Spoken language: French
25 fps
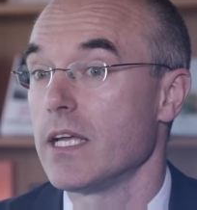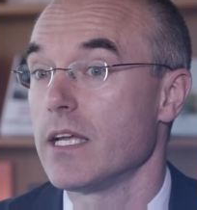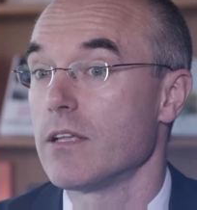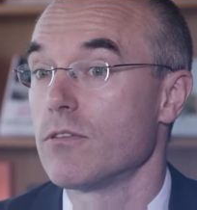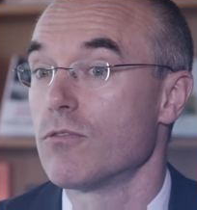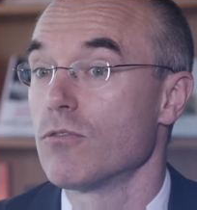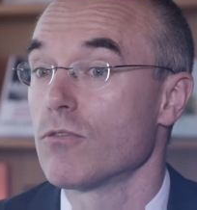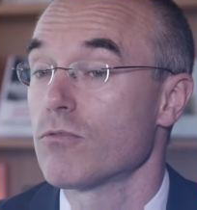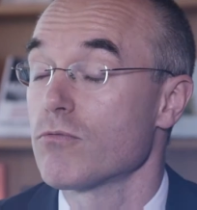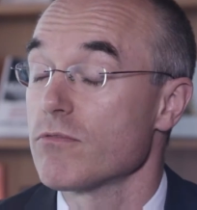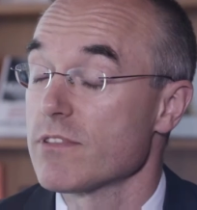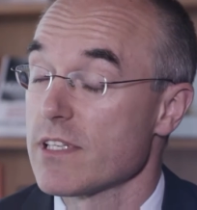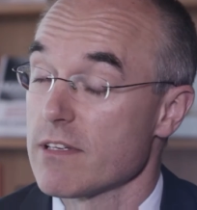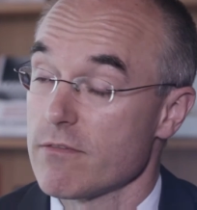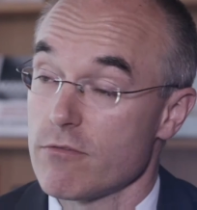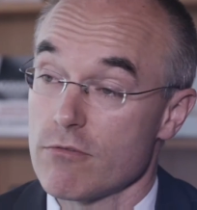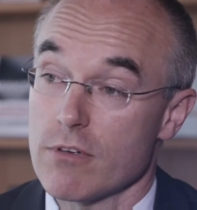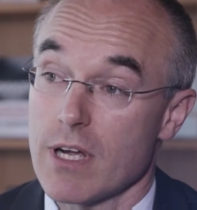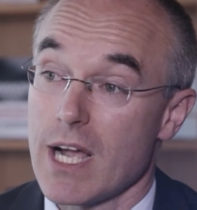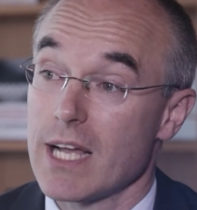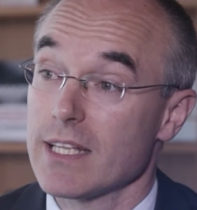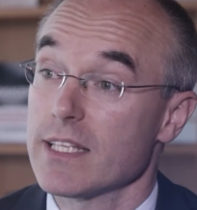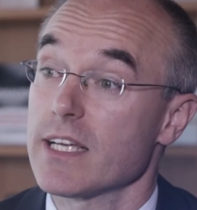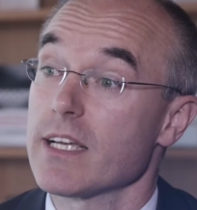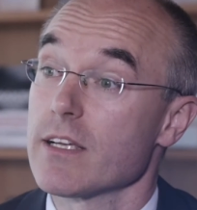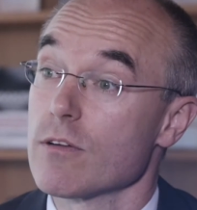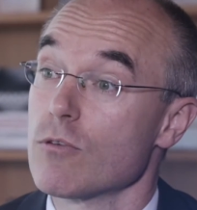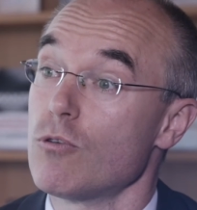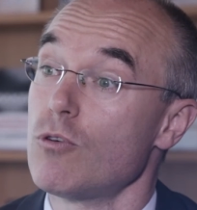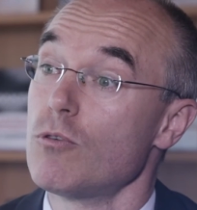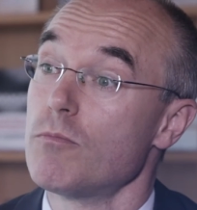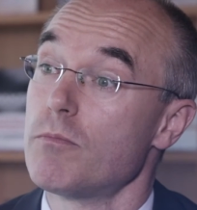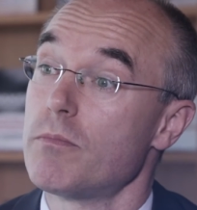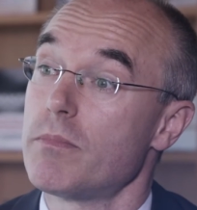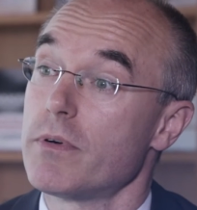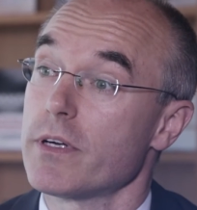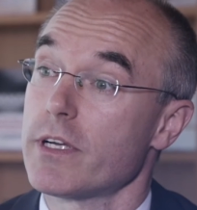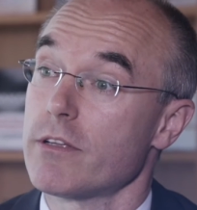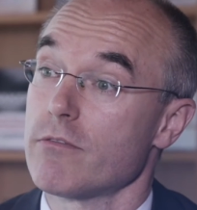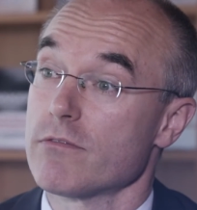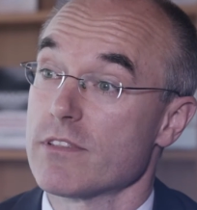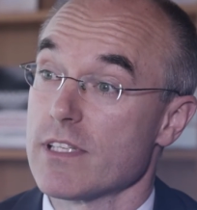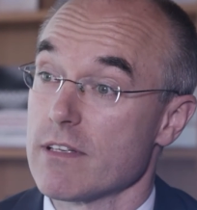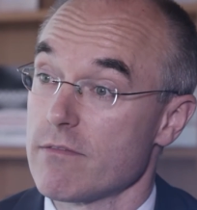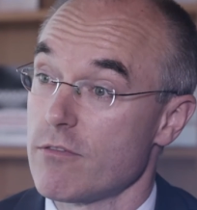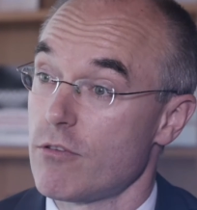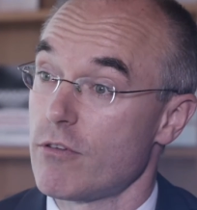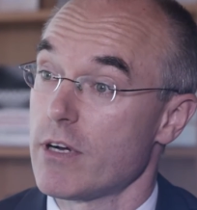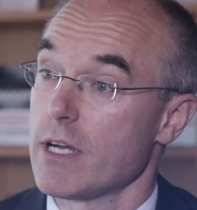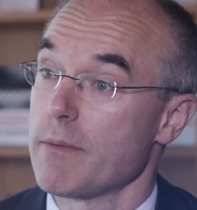Et donc nous avons quatre groupes que nous
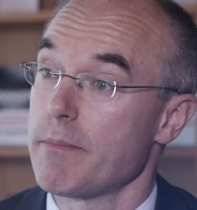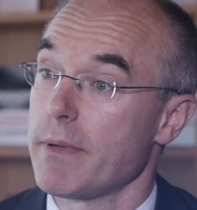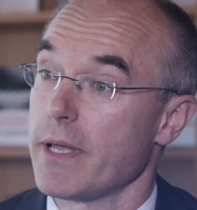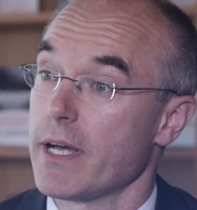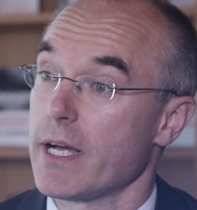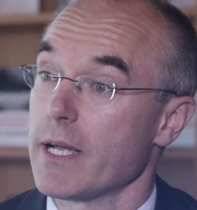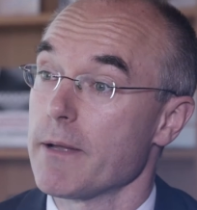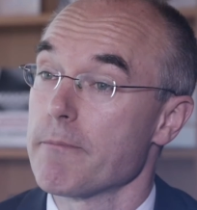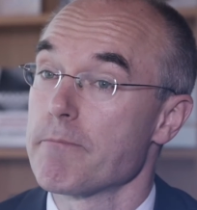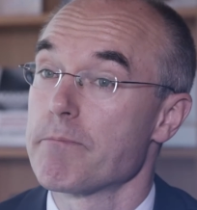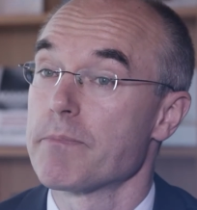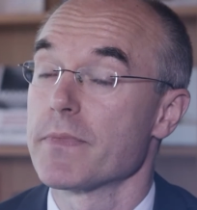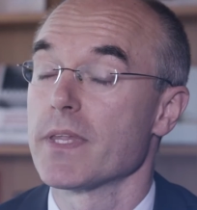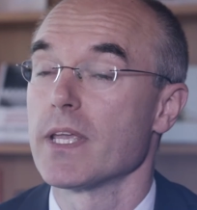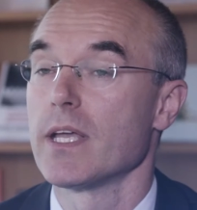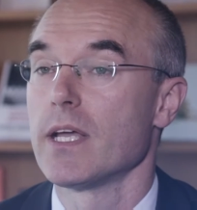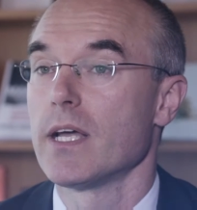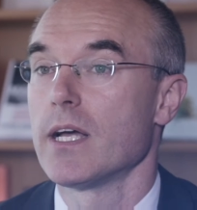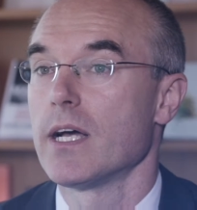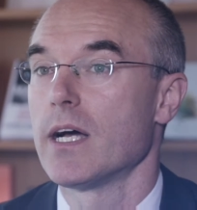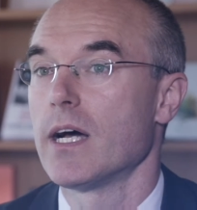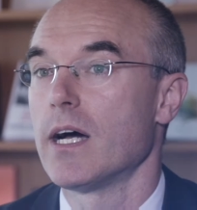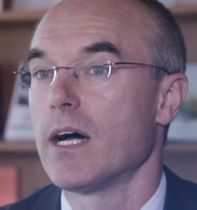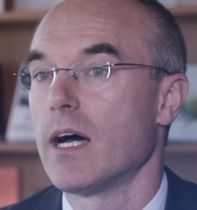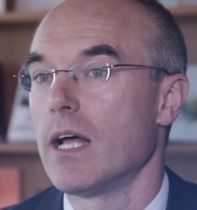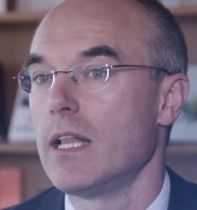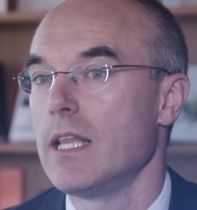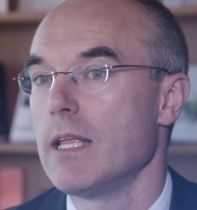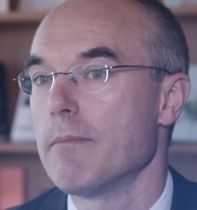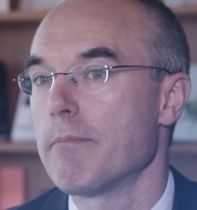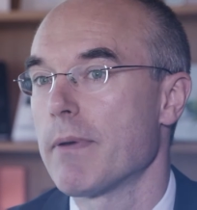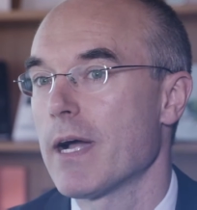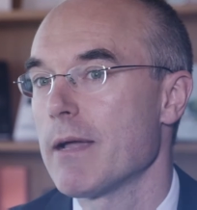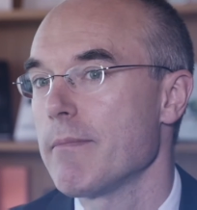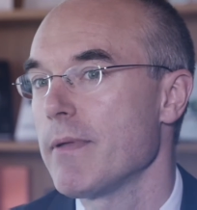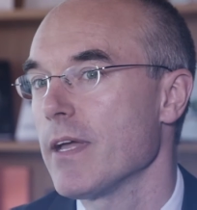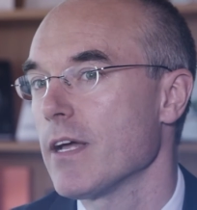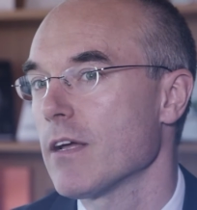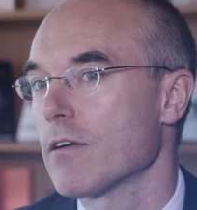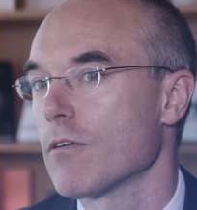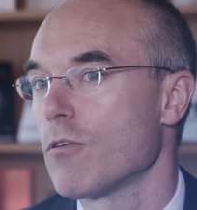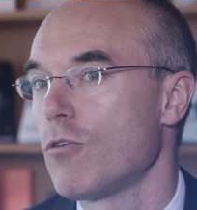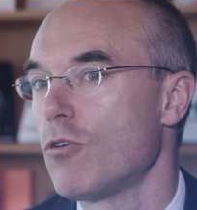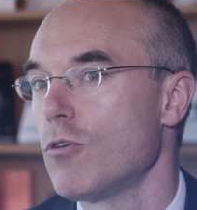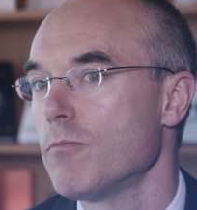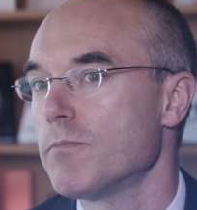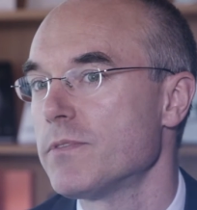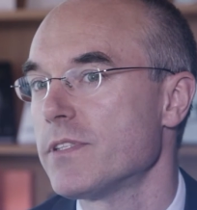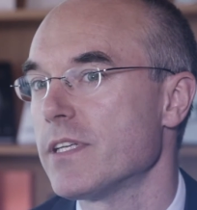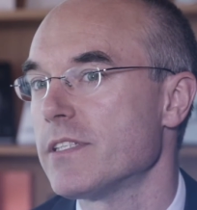avons repérés. Euh, les premiers
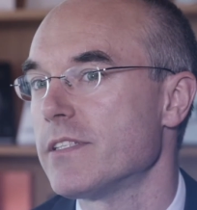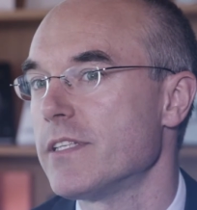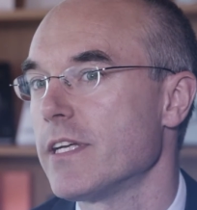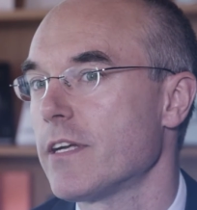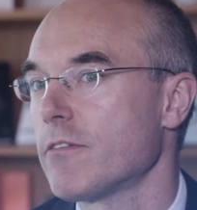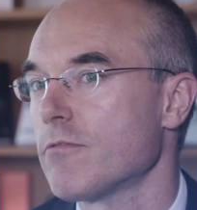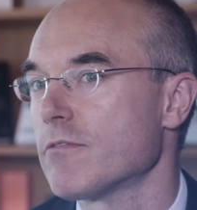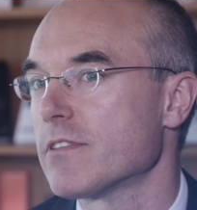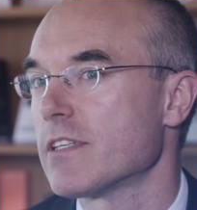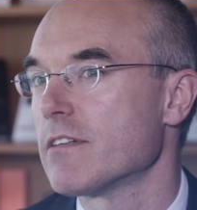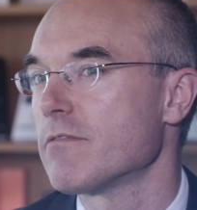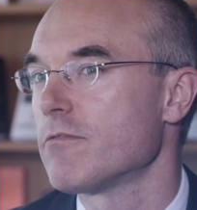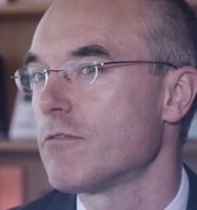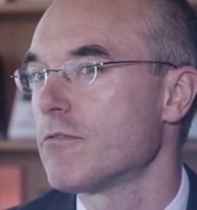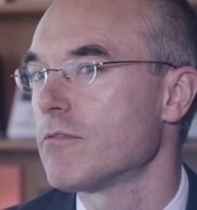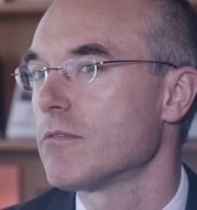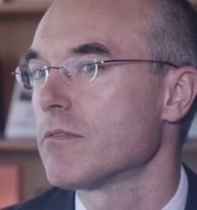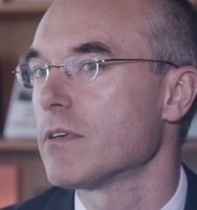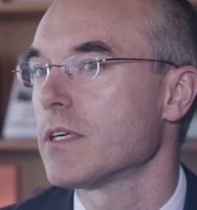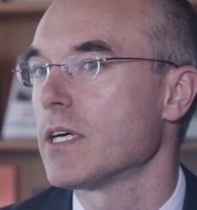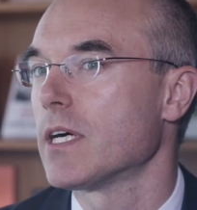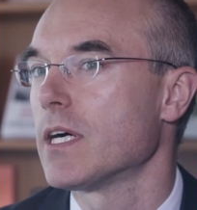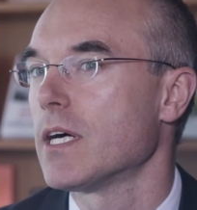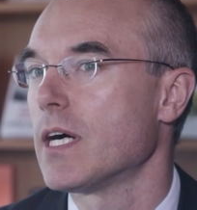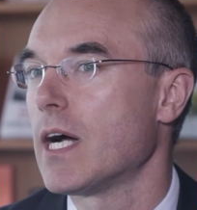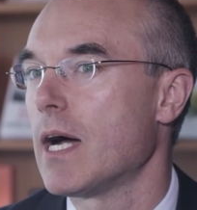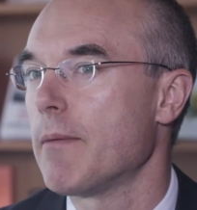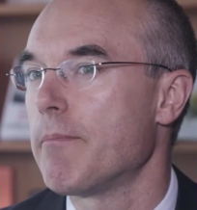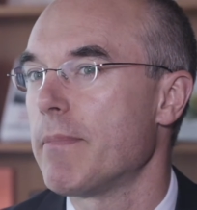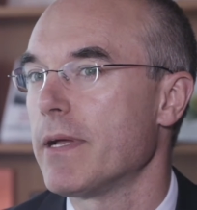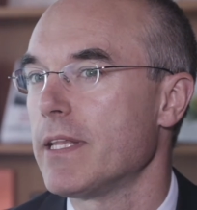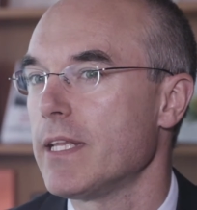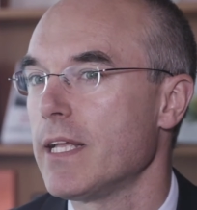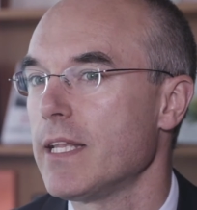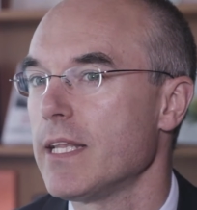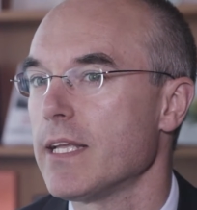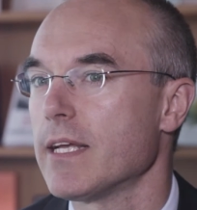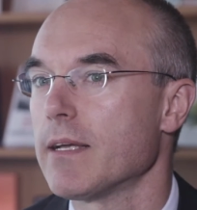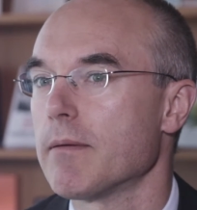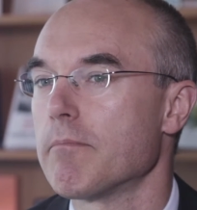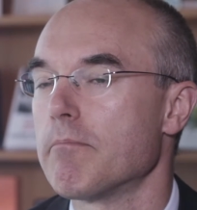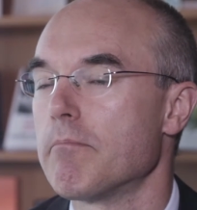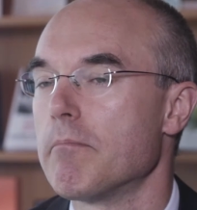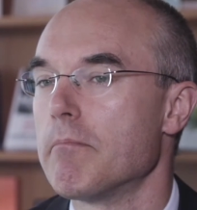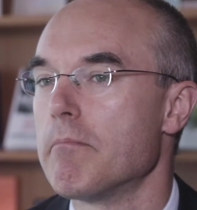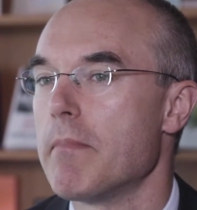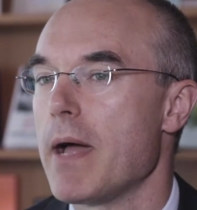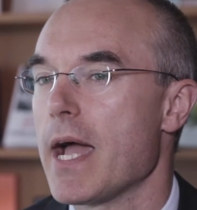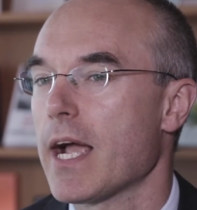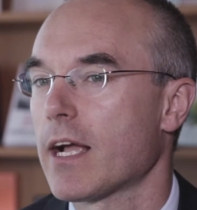groupes, c'est ce que nous avons euh, appelé les
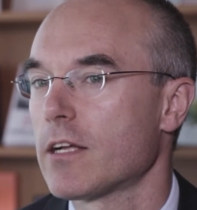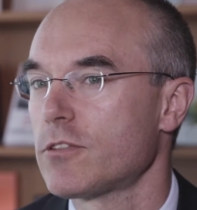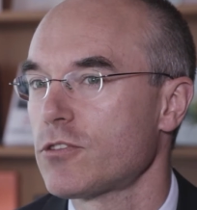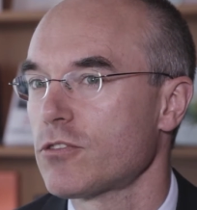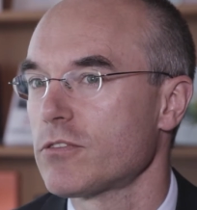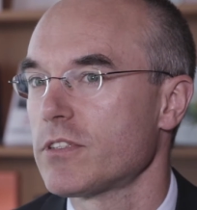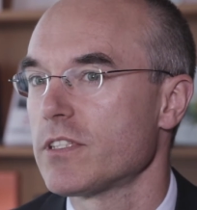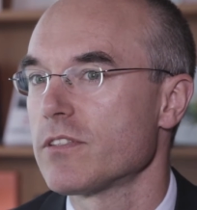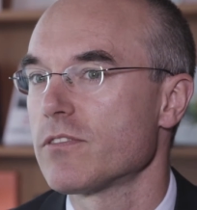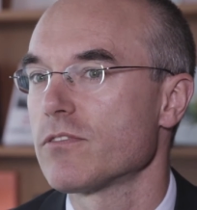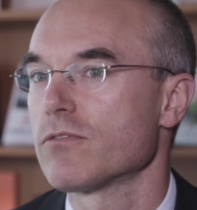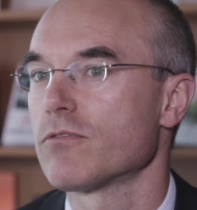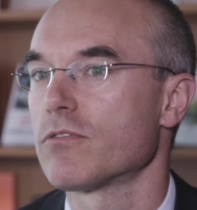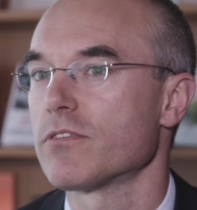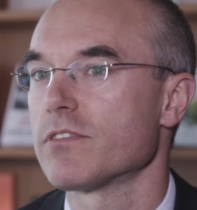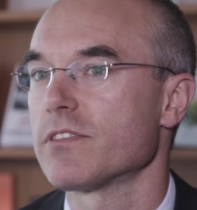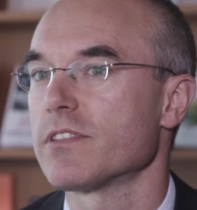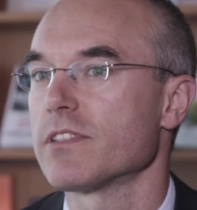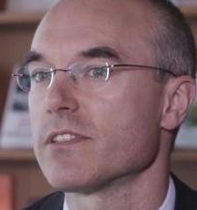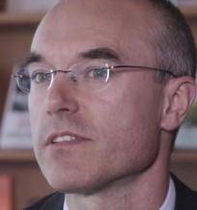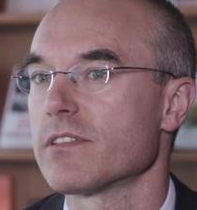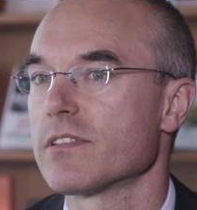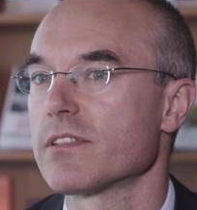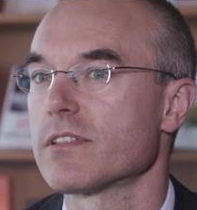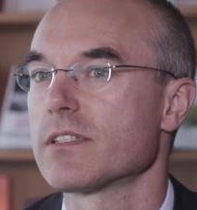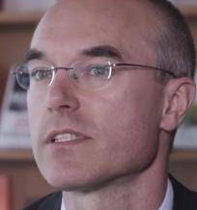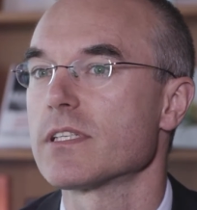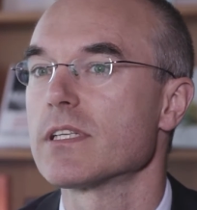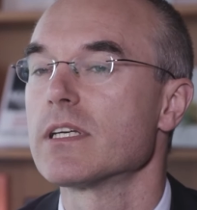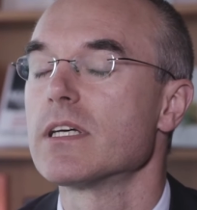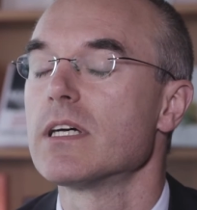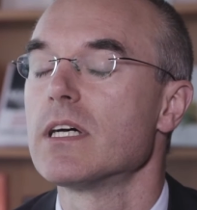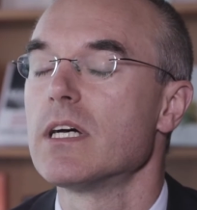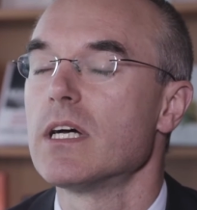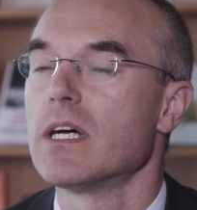Back to the Sources.